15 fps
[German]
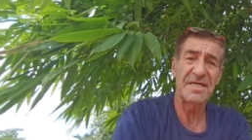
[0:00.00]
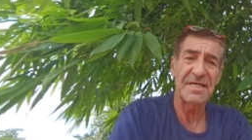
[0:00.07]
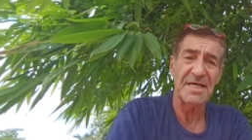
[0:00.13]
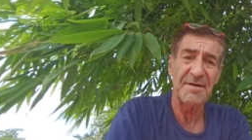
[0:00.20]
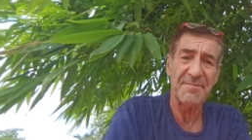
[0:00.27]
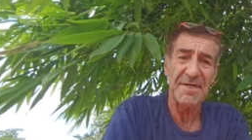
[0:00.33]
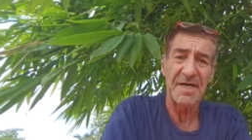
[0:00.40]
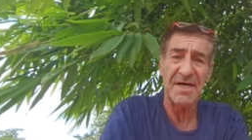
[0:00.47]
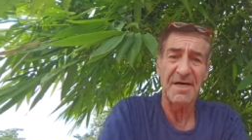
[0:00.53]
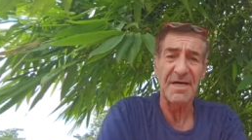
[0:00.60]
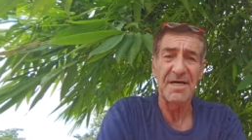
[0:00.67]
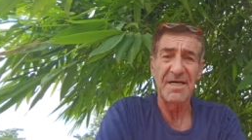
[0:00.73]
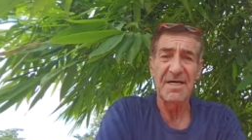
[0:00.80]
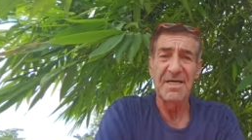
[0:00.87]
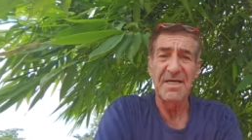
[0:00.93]
Ich habe ja
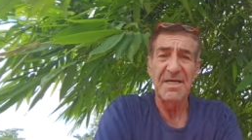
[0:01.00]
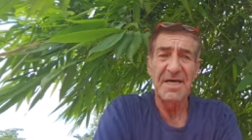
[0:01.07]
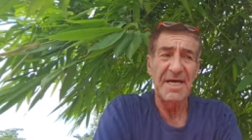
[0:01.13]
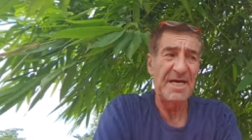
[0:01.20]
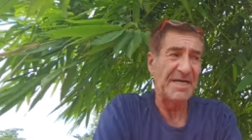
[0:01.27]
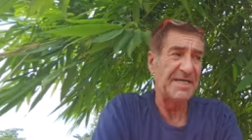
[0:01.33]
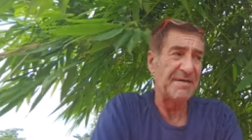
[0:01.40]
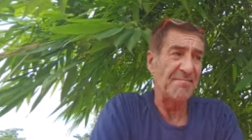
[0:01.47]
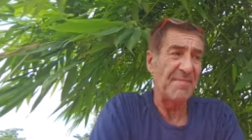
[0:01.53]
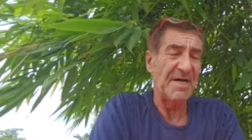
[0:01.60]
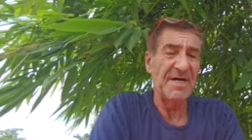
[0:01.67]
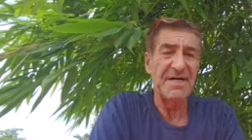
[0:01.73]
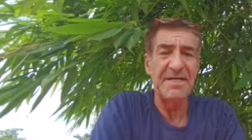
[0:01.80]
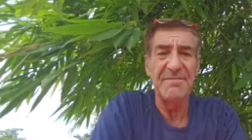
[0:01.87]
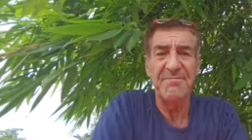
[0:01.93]
Ende
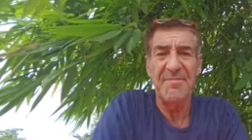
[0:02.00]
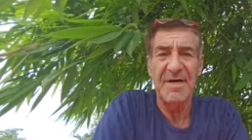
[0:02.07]
Mai